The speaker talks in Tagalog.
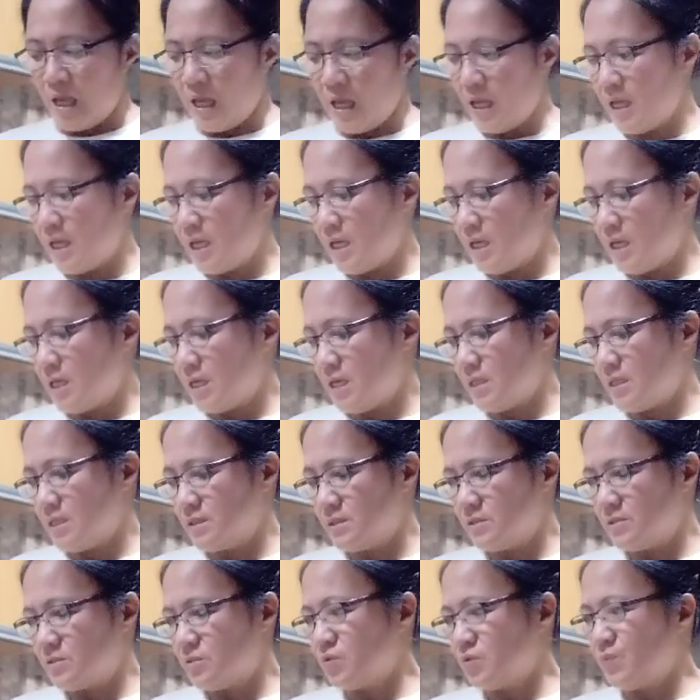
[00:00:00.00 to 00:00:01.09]
And
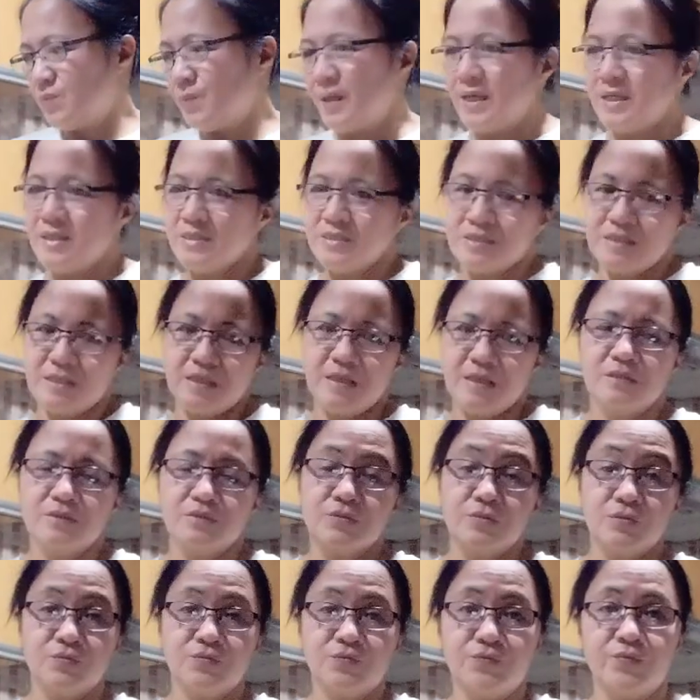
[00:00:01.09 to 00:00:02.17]
supplies na yan
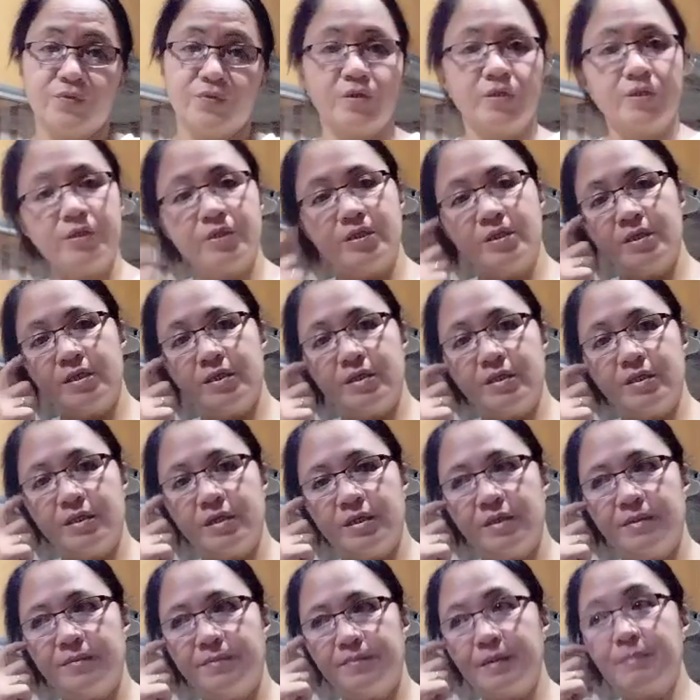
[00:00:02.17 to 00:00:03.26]
good for
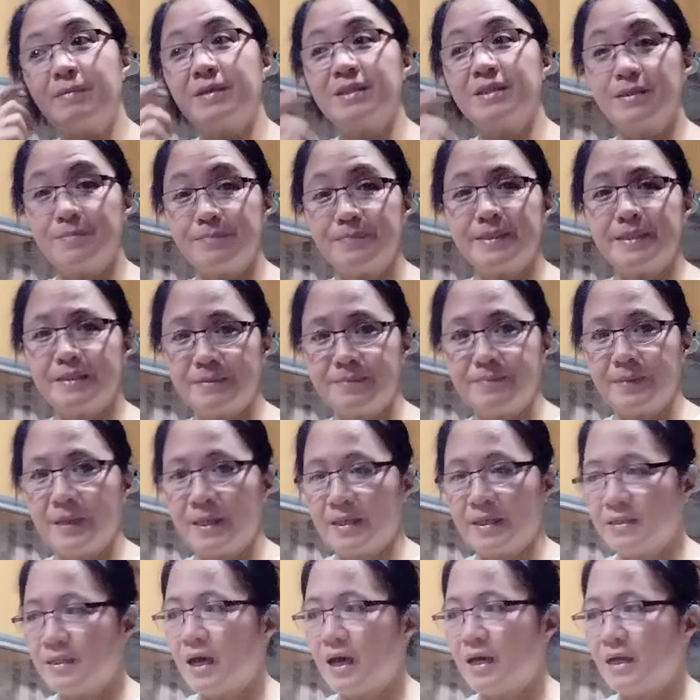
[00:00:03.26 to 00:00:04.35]
pag
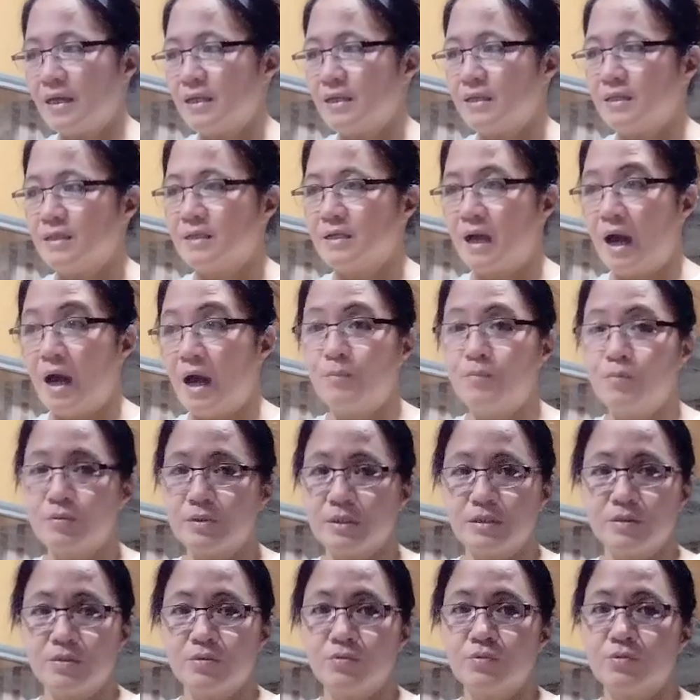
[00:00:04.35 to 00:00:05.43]
matipid-tipid ay
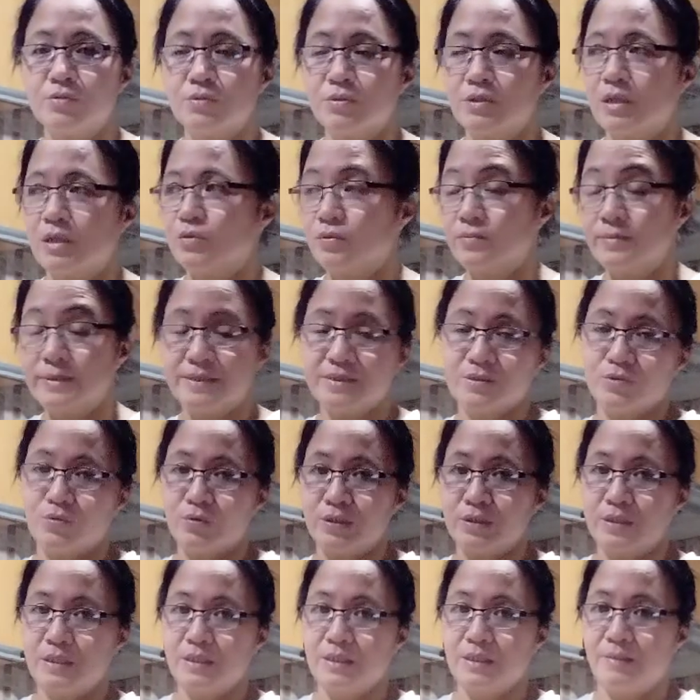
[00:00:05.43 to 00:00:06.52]
aabutin siguro ng 2 weeks. Kung
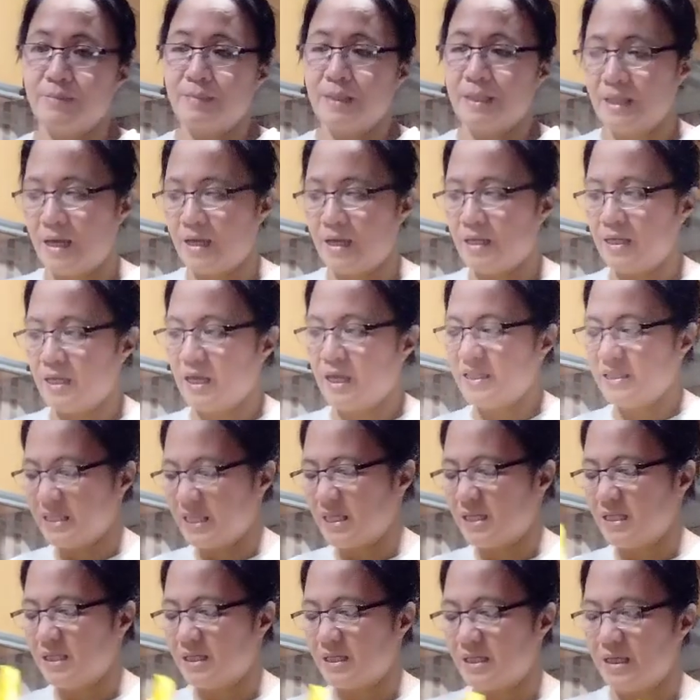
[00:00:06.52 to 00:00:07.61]
hindi naman ay, I
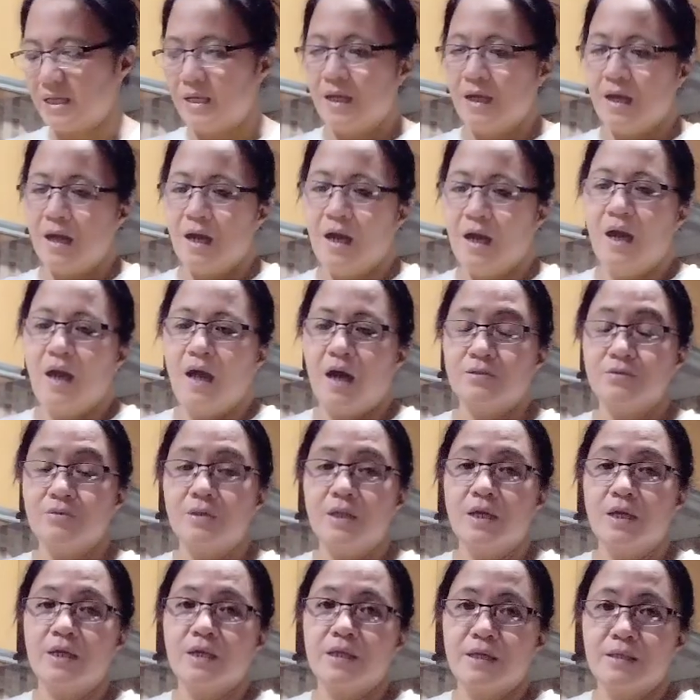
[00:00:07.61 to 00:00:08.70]
think, ano
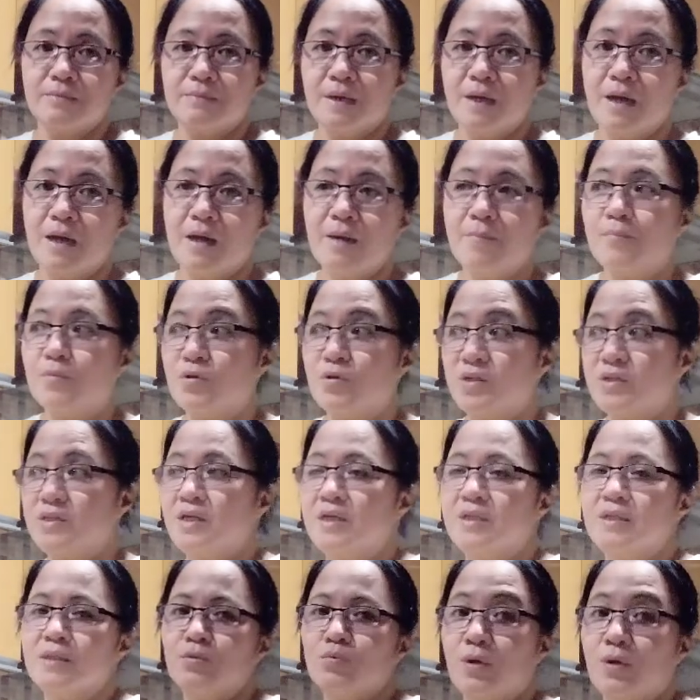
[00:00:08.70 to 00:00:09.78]
lang yan, mga more
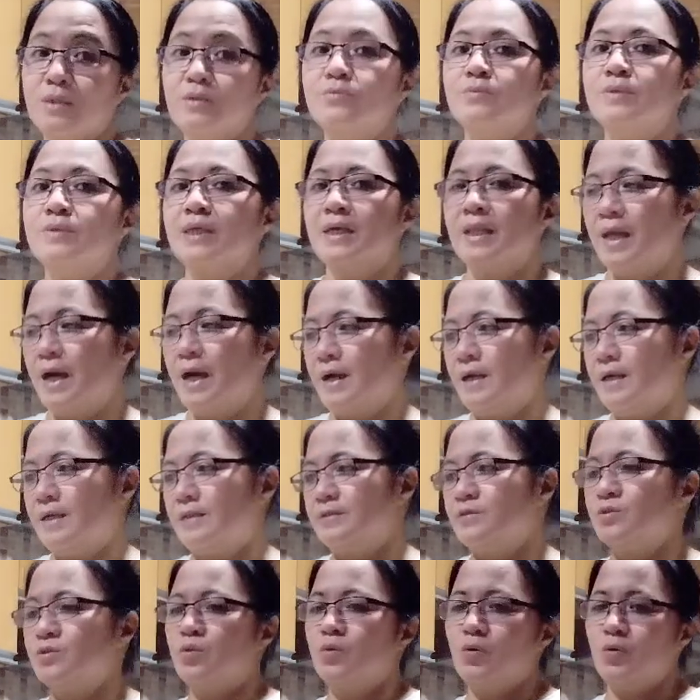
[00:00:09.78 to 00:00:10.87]
than 1 week lang.
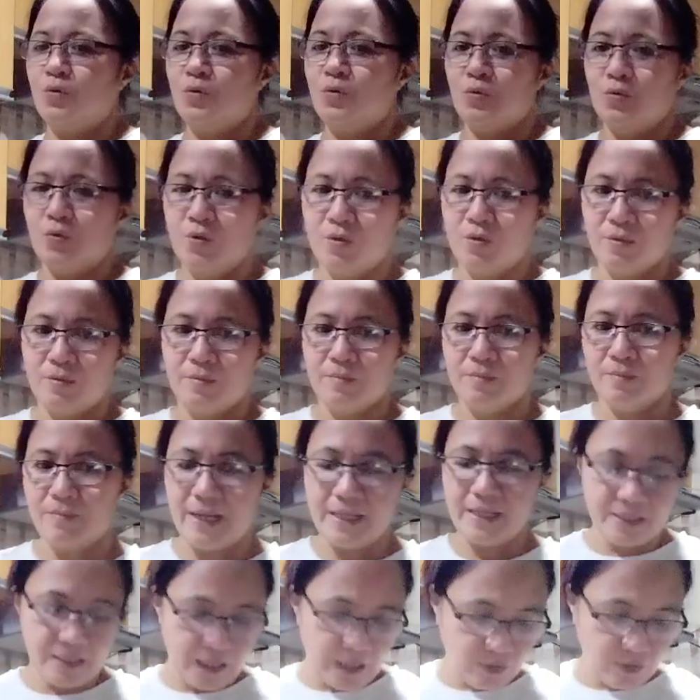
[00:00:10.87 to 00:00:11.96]
So,
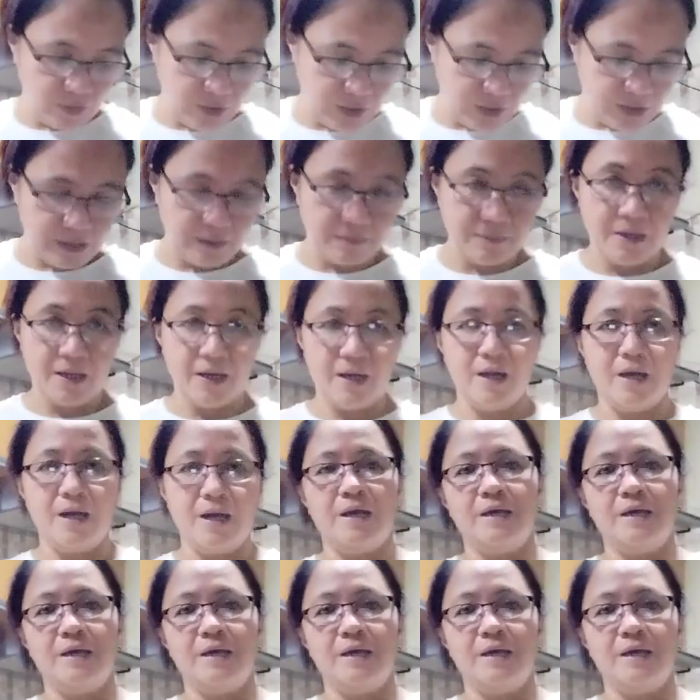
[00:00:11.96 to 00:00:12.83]
buy na lang uli ng mga